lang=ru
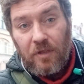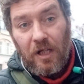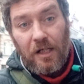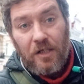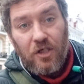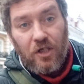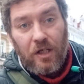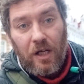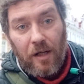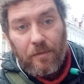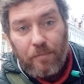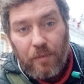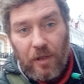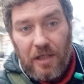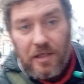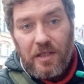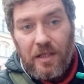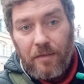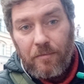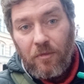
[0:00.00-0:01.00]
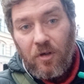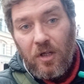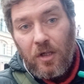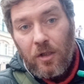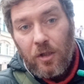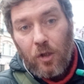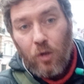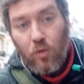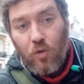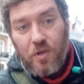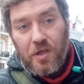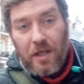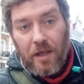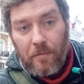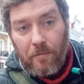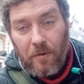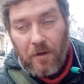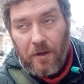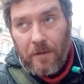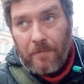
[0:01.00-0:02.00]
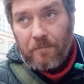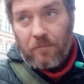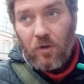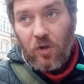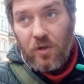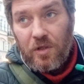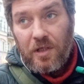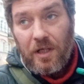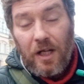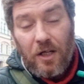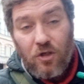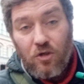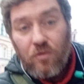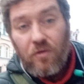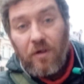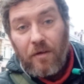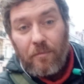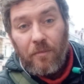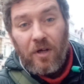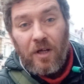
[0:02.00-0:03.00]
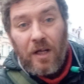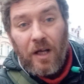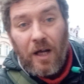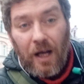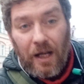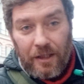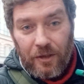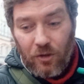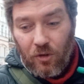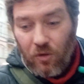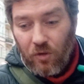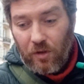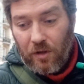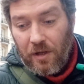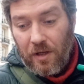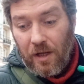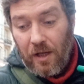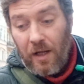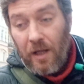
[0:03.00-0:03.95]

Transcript: так же, как простым русским. Но скажу вам одно.